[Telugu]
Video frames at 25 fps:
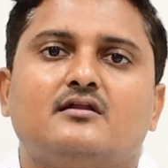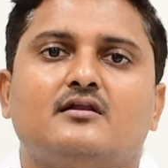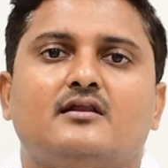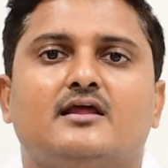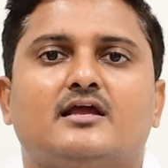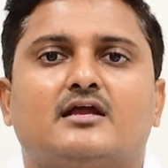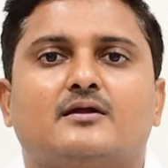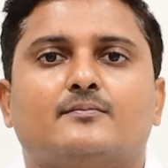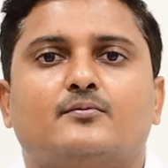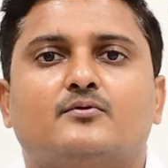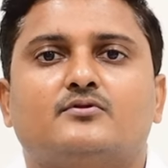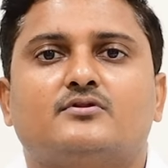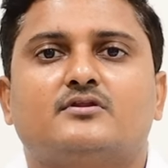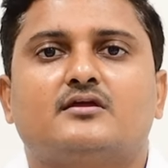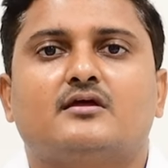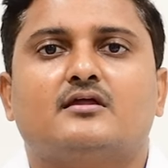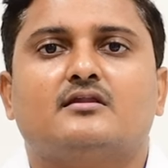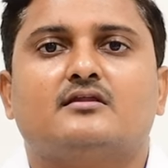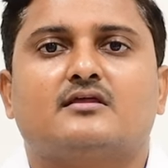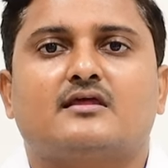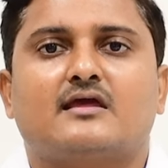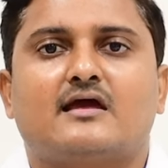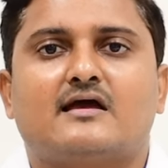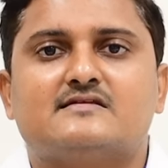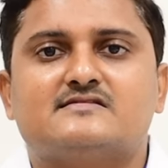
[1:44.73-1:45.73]
లేకపోతే
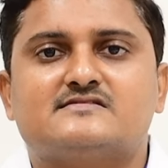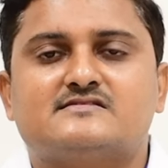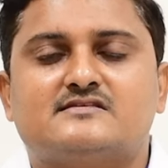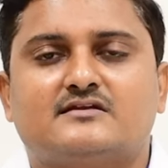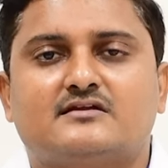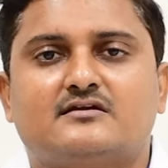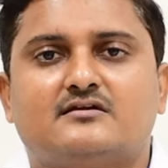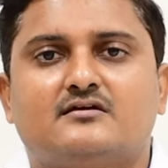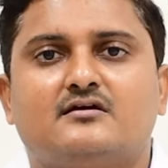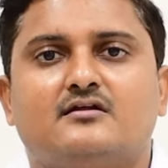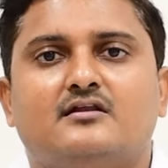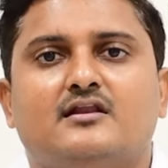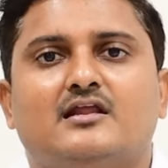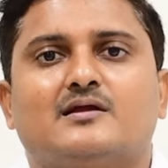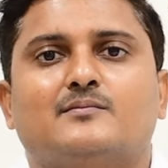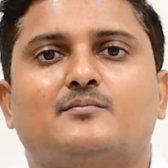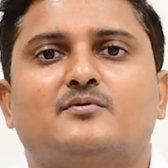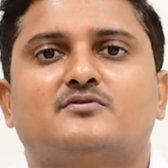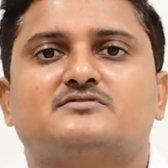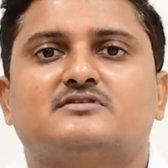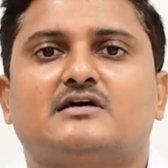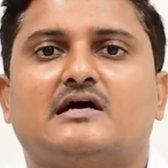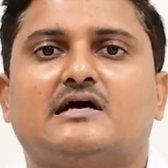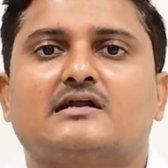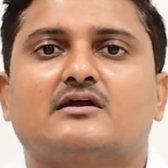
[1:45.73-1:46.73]
అది క్యాన్సరా
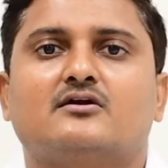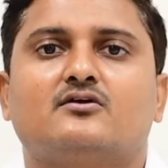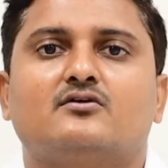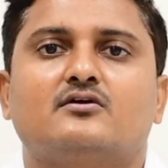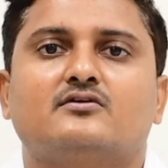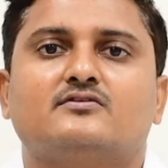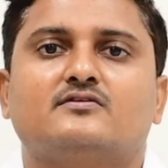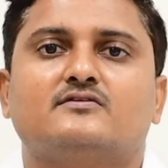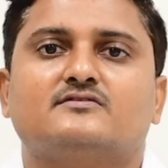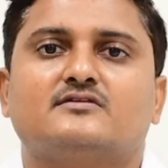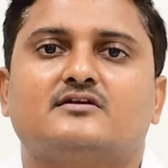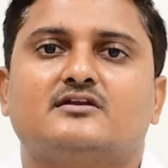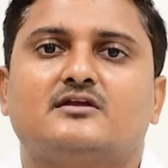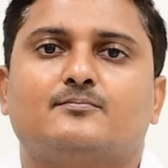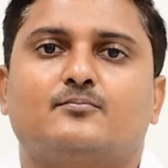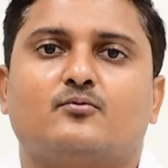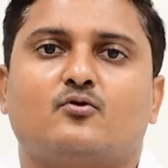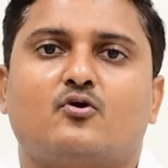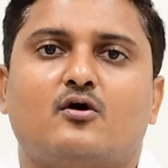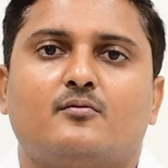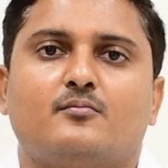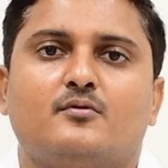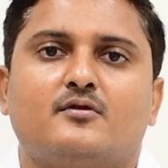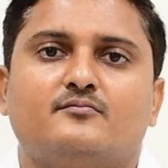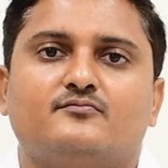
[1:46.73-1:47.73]
లేకపోతే సార్కోడాసిస్ అనే
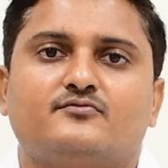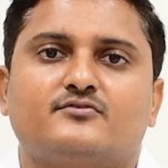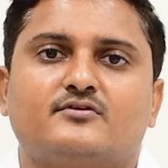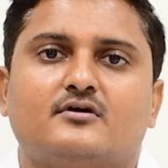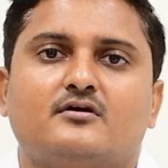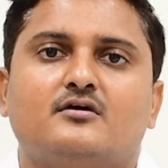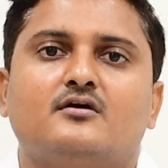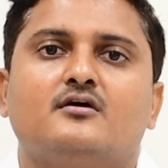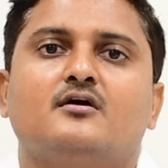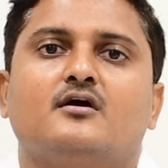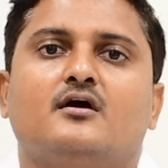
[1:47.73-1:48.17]
ప్రాబ్లమ్సా